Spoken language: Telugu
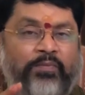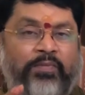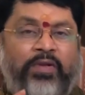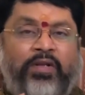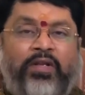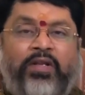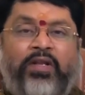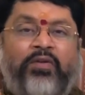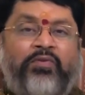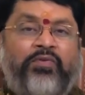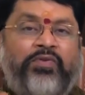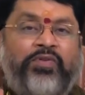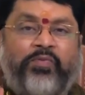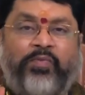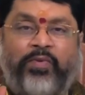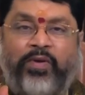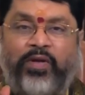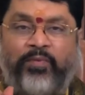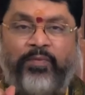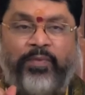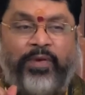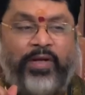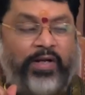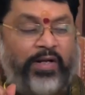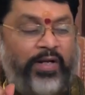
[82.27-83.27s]
మీరు దాని గురించి
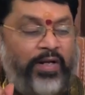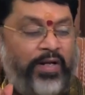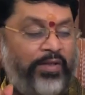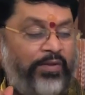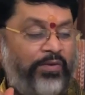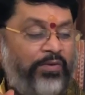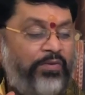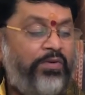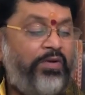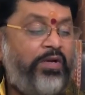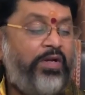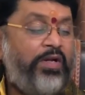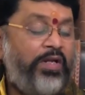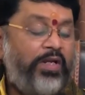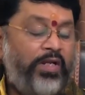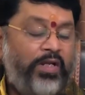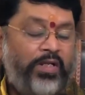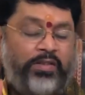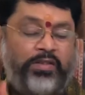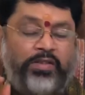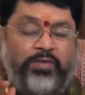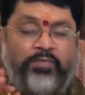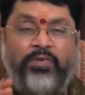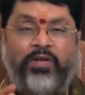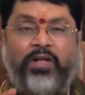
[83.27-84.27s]
భయపడకలేదు
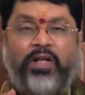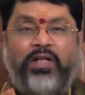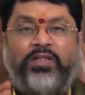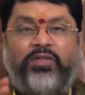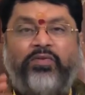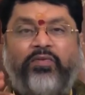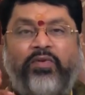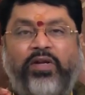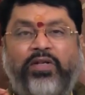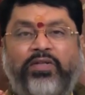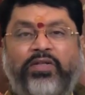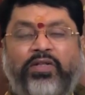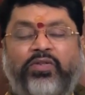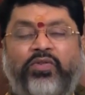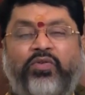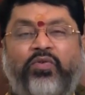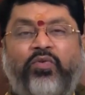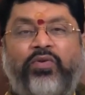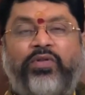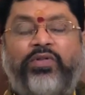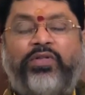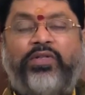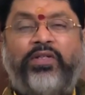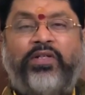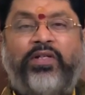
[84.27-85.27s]
ఈ సింహరాశి వాళ్ళు
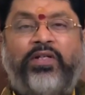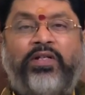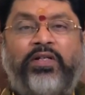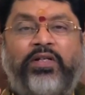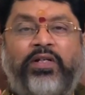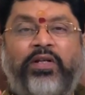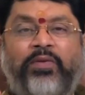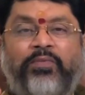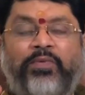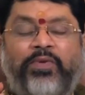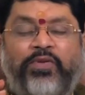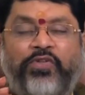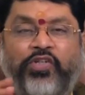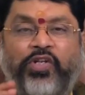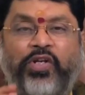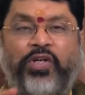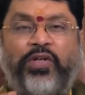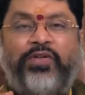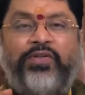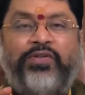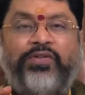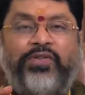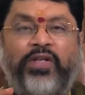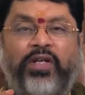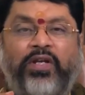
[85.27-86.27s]
చేసుకోవాల్సింది ఏంటంటే
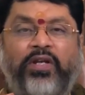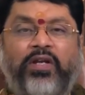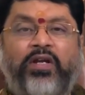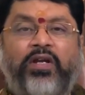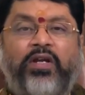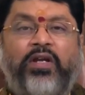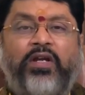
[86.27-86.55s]
ప్రత్యేకించి